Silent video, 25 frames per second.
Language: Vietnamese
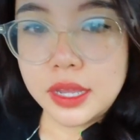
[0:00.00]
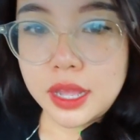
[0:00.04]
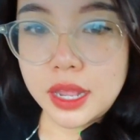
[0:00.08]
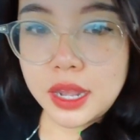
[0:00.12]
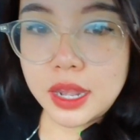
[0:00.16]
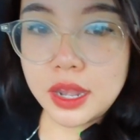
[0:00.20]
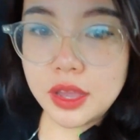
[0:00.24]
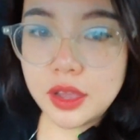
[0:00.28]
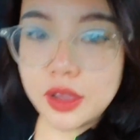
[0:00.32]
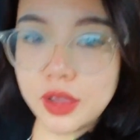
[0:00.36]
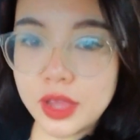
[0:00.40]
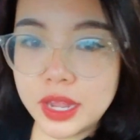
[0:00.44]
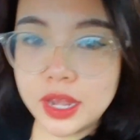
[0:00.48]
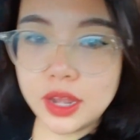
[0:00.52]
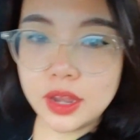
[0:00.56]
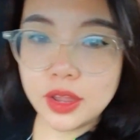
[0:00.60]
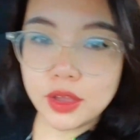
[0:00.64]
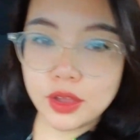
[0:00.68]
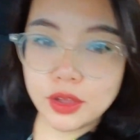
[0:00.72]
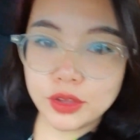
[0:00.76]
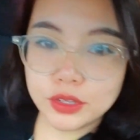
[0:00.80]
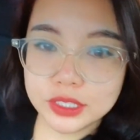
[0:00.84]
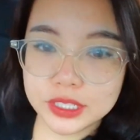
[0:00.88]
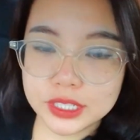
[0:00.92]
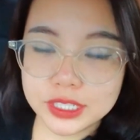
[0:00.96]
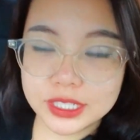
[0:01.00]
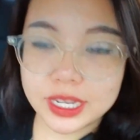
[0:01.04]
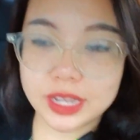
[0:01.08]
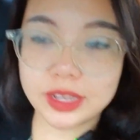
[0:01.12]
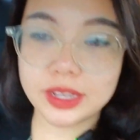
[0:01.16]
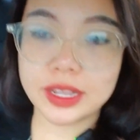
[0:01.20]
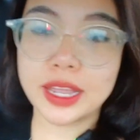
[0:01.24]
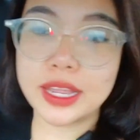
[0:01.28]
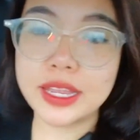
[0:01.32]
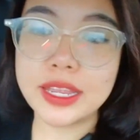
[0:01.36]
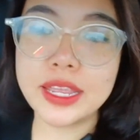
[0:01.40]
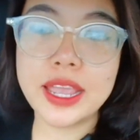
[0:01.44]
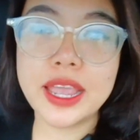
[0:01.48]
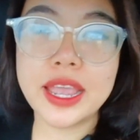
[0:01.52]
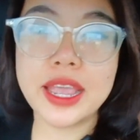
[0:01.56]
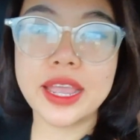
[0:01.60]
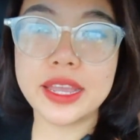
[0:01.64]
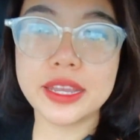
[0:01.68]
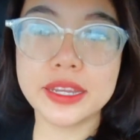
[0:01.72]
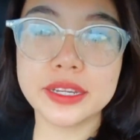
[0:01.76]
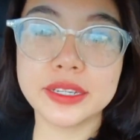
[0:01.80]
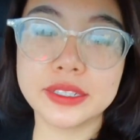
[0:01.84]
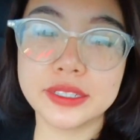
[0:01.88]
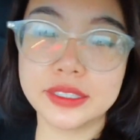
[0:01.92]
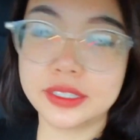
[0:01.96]
Hello hello, xin chào cả
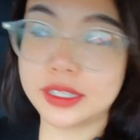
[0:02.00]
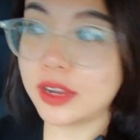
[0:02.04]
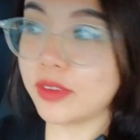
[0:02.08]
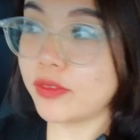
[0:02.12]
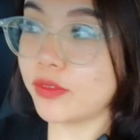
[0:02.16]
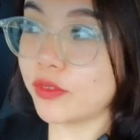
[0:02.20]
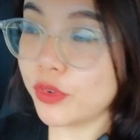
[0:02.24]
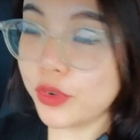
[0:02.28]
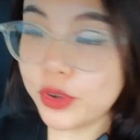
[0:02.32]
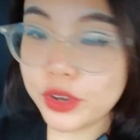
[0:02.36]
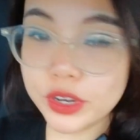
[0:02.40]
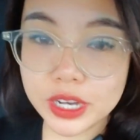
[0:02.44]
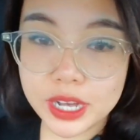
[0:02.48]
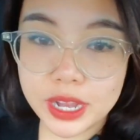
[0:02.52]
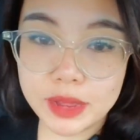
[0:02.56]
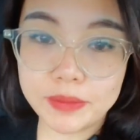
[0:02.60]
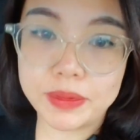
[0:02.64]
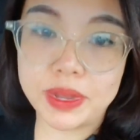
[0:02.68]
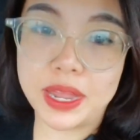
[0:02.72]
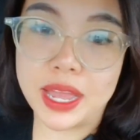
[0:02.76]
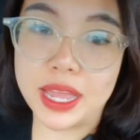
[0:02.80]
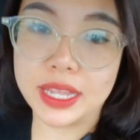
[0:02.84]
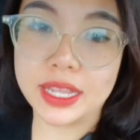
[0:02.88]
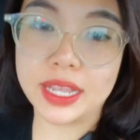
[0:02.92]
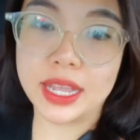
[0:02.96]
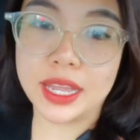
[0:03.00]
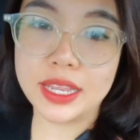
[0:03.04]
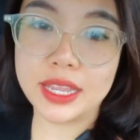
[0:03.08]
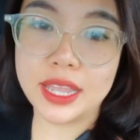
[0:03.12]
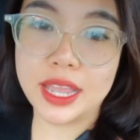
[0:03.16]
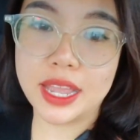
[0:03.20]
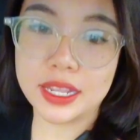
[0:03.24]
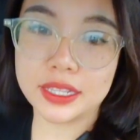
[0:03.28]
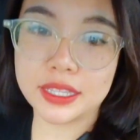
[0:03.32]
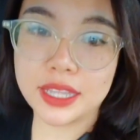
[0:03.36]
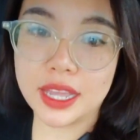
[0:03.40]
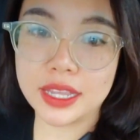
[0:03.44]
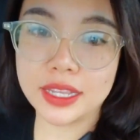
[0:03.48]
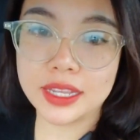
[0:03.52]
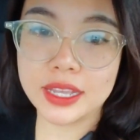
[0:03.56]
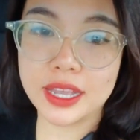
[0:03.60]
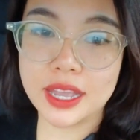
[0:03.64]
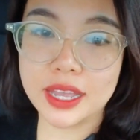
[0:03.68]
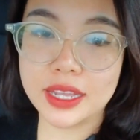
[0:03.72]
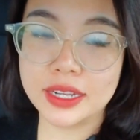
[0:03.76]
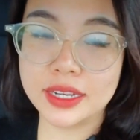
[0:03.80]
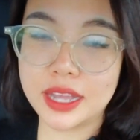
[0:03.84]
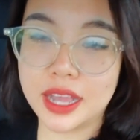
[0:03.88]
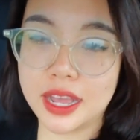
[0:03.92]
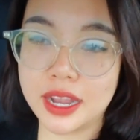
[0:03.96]
nhà. Rất vui được gặp lại cả nhà tại
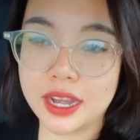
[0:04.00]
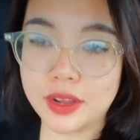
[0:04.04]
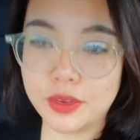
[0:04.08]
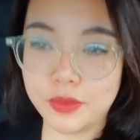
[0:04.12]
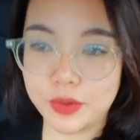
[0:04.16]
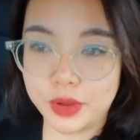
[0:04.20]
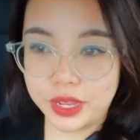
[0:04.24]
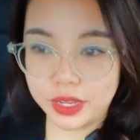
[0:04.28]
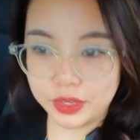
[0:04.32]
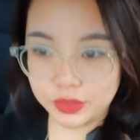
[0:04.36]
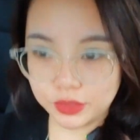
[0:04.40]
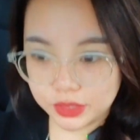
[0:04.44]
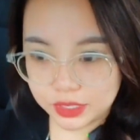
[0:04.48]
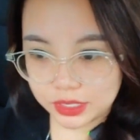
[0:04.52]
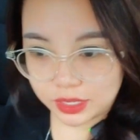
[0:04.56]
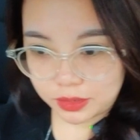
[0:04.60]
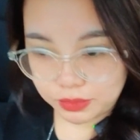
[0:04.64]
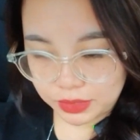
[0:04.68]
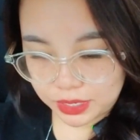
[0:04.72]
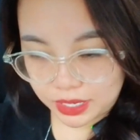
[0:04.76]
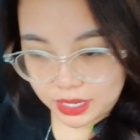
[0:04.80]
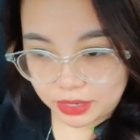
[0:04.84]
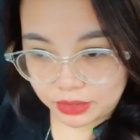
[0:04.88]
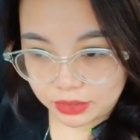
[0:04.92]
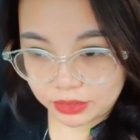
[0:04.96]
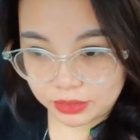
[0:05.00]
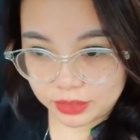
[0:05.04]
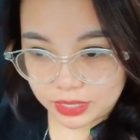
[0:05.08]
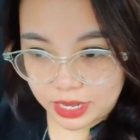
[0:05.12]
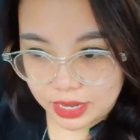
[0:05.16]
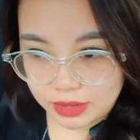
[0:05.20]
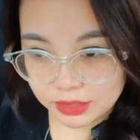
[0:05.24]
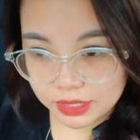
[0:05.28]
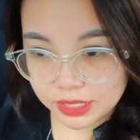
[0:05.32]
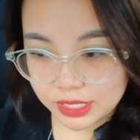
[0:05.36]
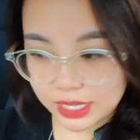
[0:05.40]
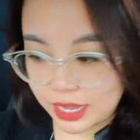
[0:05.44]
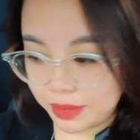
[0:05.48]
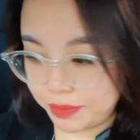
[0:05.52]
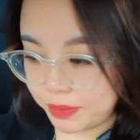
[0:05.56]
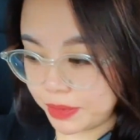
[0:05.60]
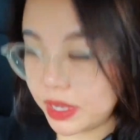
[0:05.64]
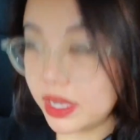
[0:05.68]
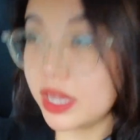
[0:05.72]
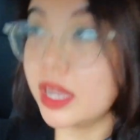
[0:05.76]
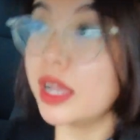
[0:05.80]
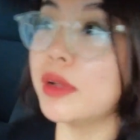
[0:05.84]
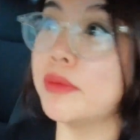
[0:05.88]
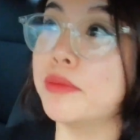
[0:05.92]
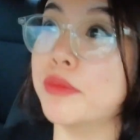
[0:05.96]
kênh Hana Nguyễn Cuộc Sống tại đảo Síp.
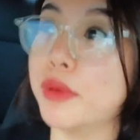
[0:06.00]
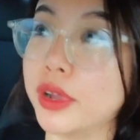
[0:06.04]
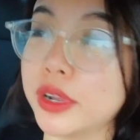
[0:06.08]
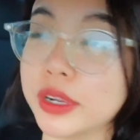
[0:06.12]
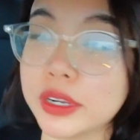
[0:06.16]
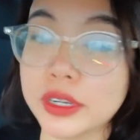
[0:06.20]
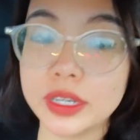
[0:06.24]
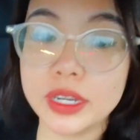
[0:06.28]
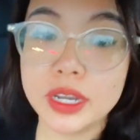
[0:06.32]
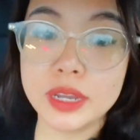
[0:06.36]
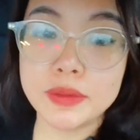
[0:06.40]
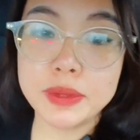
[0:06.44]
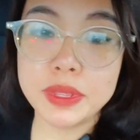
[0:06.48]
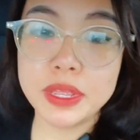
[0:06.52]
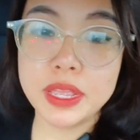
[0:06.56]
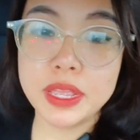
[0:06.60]
Mọi người ơi,